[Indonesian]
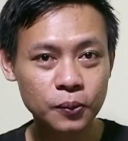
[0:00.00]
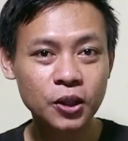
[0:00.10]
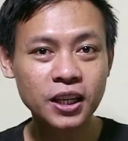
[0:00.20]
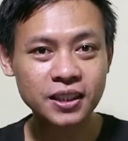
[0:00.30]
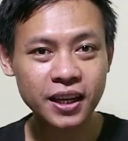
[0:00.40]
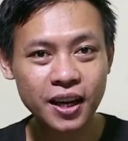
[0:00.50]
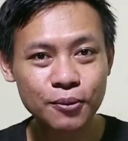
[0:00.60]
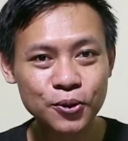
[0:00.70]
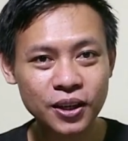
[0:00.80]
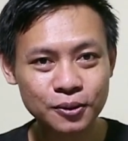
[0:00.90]
Kebetulan saya
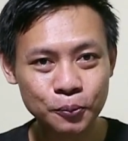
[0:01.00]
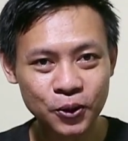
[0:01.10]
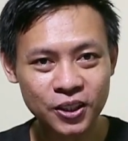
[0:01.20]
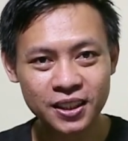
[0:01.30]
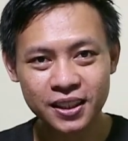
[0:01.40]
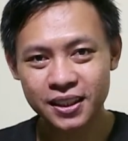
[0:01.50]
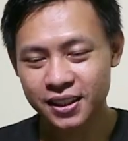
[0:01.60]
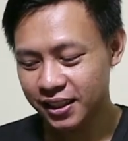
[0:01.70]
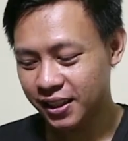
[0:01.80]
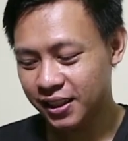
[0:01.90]
nggak punya small,
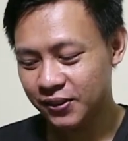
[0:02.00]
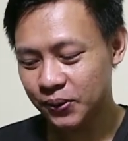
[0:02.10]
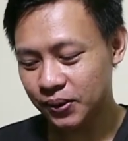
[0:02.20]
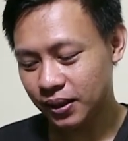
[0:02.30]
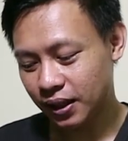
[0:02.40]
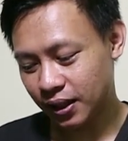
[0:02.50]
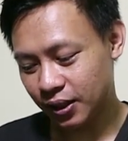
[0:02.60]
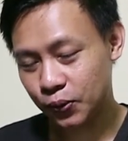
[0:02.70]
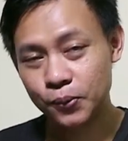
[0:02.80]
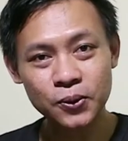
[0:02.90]
jadi uh,
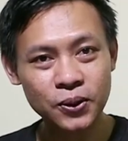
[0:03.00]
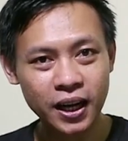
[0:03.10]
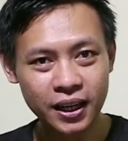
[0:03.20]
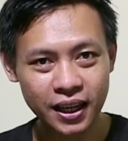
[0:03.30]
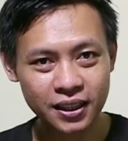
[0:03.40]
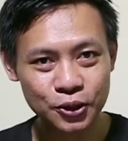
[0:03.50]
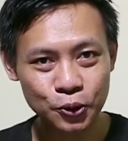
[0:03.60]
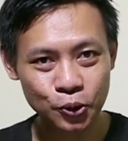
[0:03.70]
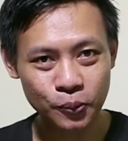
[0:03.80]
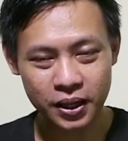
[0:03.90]
eh, gue menggunakan
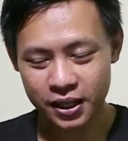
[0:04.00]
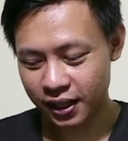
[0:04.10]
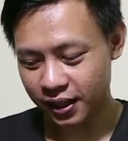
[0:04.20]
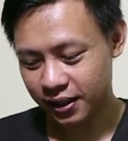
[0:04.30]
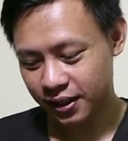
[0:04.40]
YouTube aja.